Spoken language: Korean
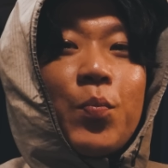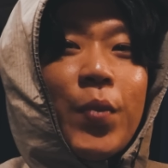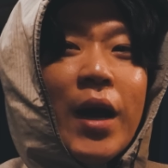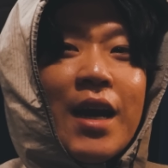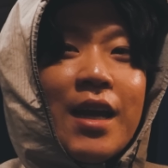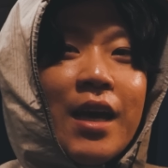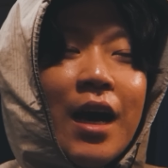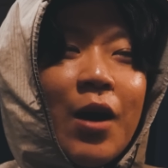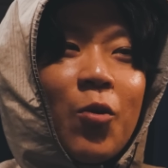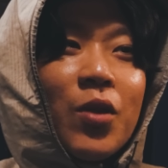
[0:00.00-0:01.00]
빨리
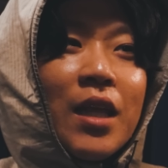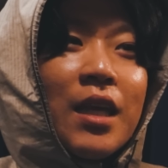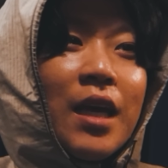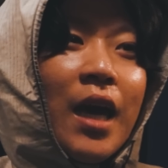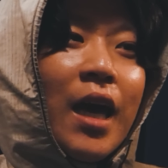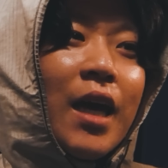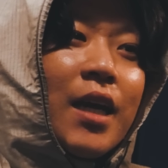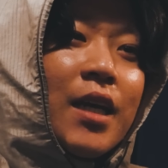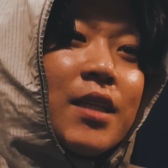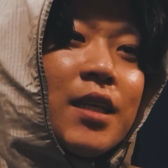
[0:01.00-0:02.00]
하고 난 뒤에
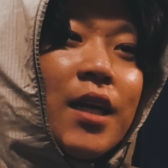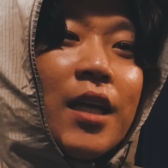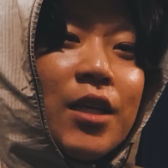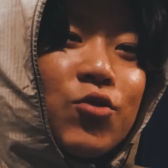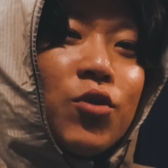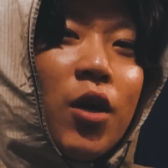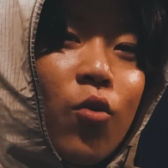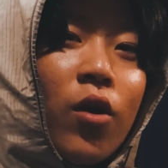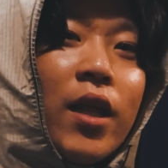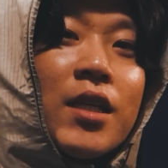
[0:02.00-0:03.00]
제가 나중에
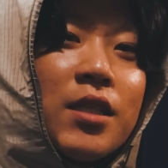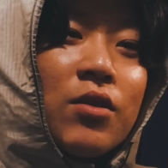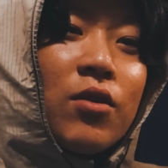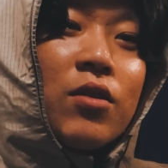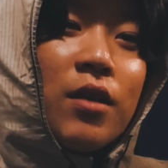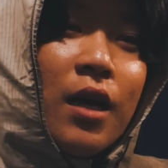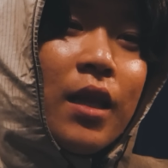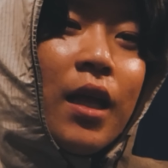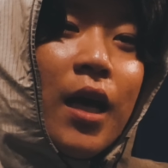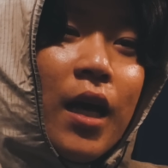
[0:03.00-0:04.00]
원하시는 것들
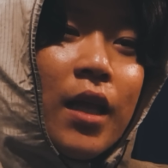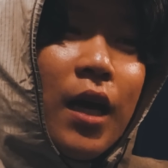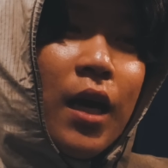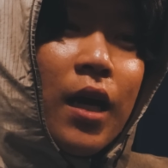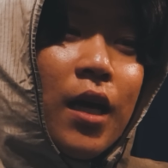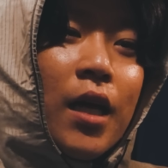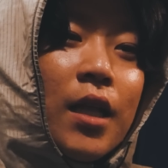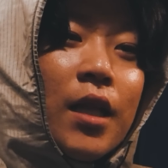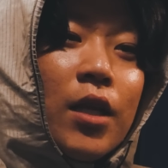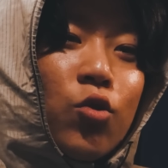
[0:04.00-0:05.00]
하나하나
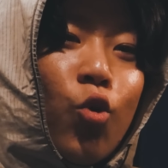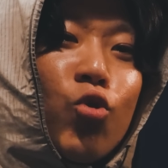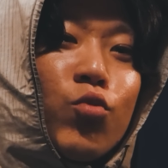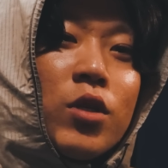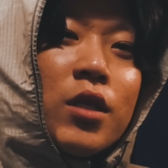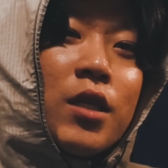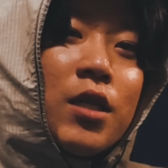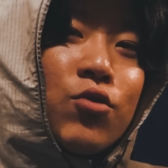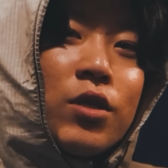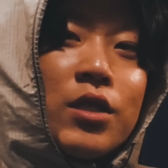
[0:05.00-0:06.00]
도움을
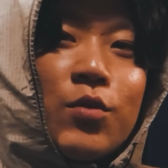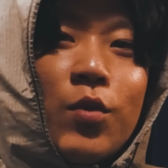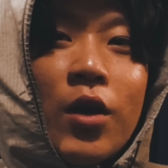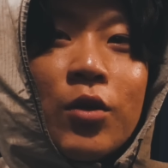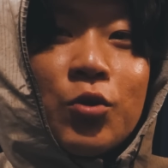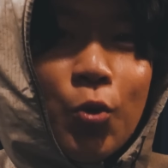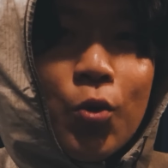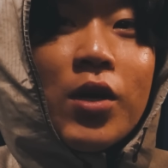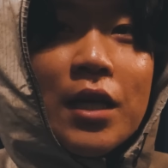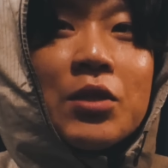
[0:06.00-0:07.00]
드릴 수 있으면 좋을
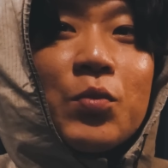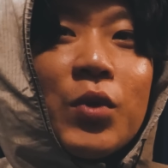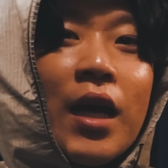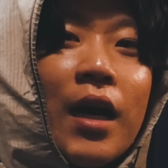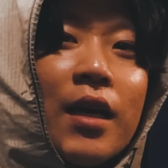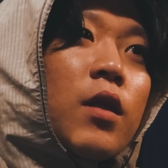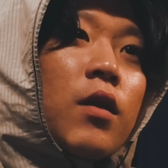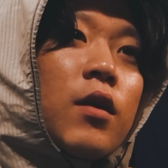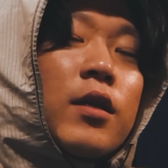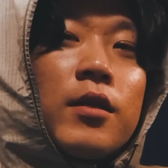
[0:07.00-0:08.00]
것 같습니다.
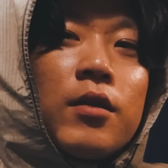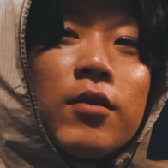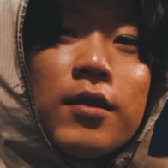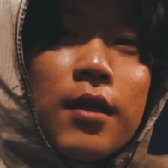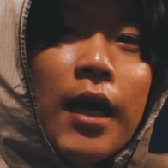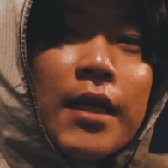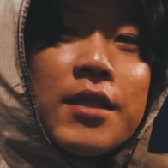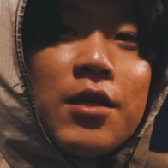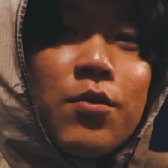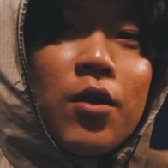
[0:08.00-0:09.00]
그런
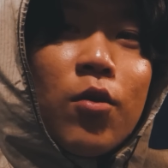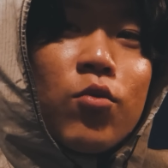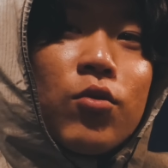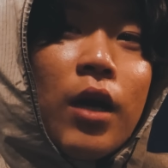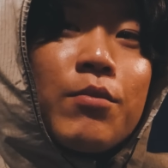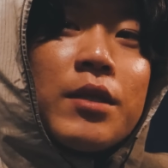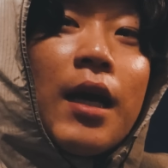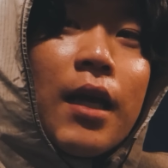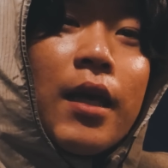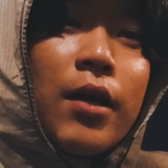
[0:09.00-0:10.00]
관심이 너무
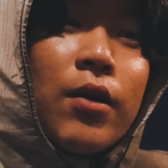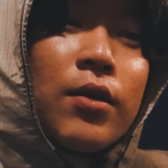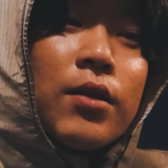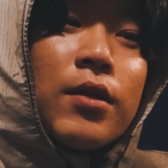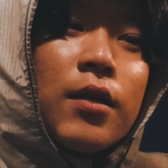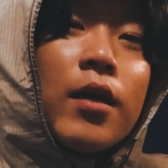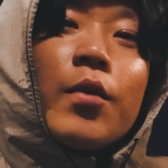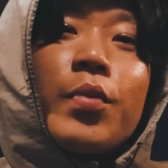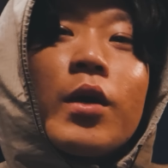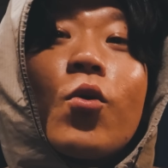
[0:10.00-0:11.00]
감사하네요.
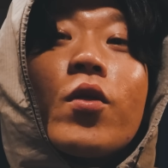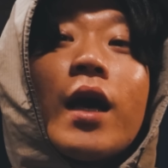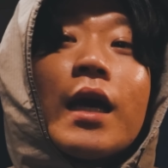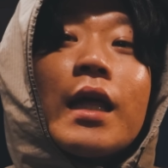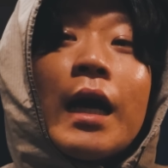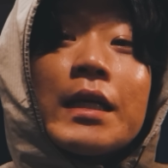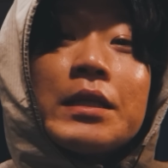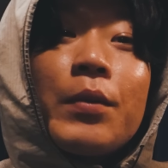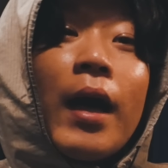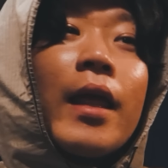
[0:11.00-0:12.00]
피곤하긴
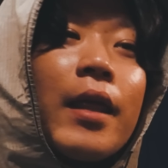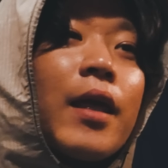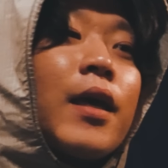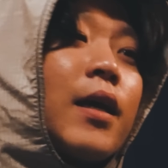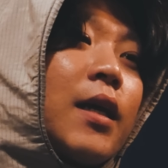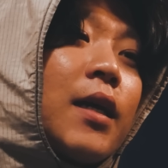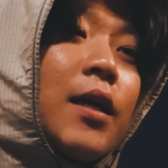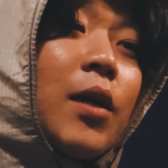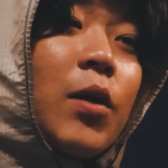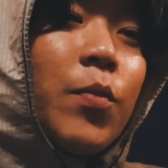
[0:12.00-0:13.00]
하지만
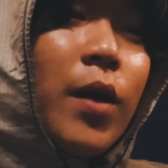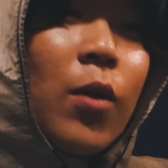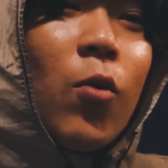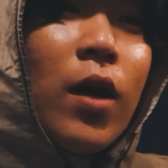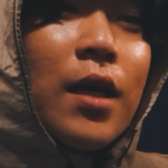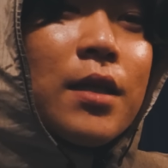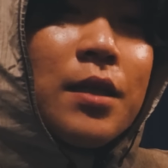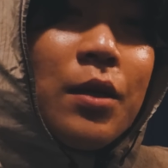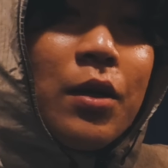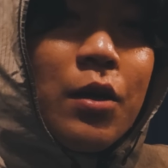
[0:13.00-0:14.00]
빨리
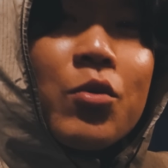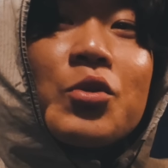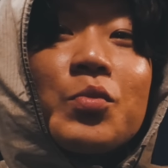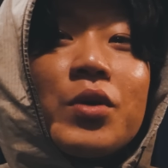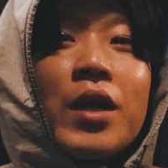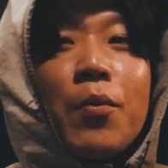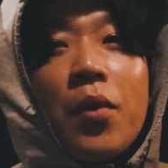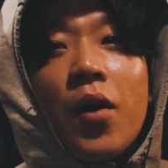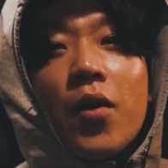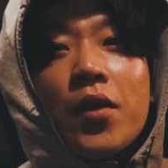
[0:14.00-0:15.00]
올라가서 리뷰 준비를
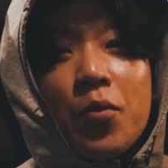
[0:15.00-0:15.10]
한번